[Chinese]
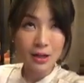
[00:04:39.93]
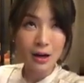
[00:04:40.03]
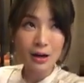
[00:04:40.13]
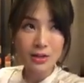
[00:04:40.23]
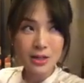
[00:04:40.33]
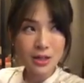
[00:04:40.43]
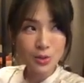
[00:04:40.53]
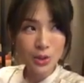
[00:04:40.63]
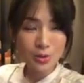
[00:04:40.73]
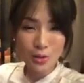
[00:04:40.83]
然后厂商
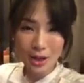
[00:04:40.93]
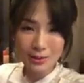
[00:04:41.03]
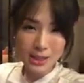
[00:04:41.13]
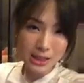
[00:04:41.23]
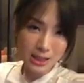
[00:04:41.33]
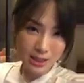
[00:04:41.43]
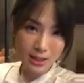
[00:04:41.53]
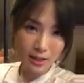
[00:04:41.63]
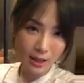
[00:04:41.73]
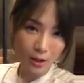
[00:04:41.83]
就要说要寄新
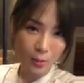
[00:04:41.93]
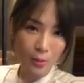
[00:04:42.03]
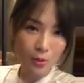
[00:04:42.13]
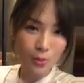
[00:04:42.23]
的给我，